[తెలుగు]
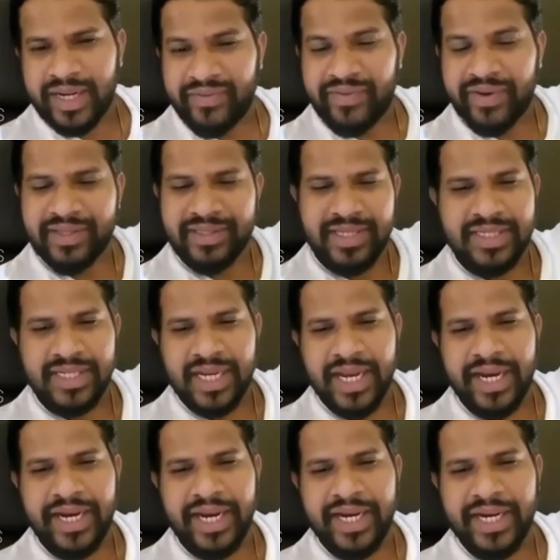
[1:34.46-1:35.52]
డిఫరెన్సెస్
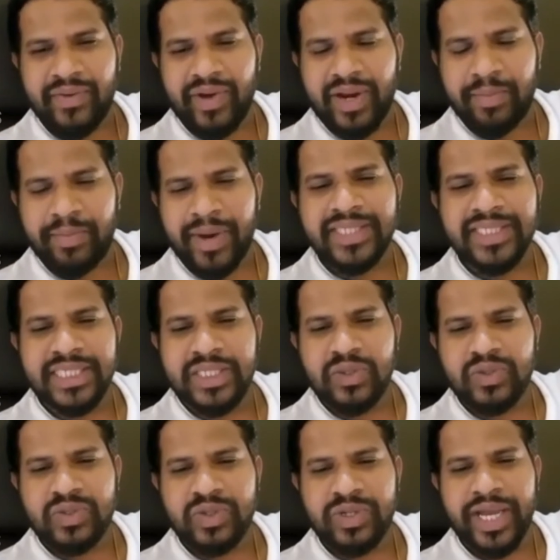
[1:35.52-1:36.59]
రాయండి అంటే వాళ్ళ
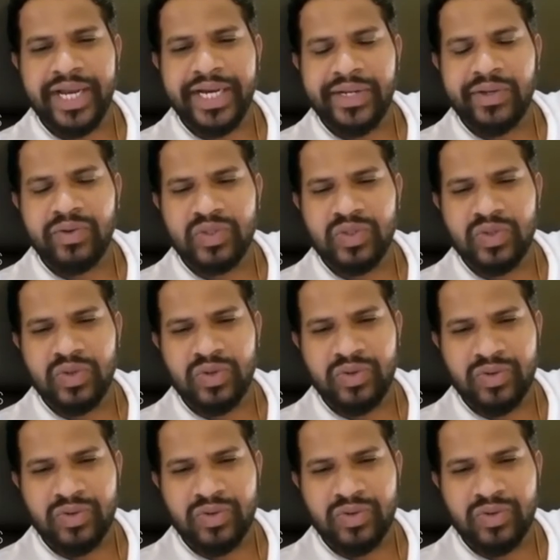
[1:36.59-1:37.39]
పాజిటివ్స్ నెగిటివ్స్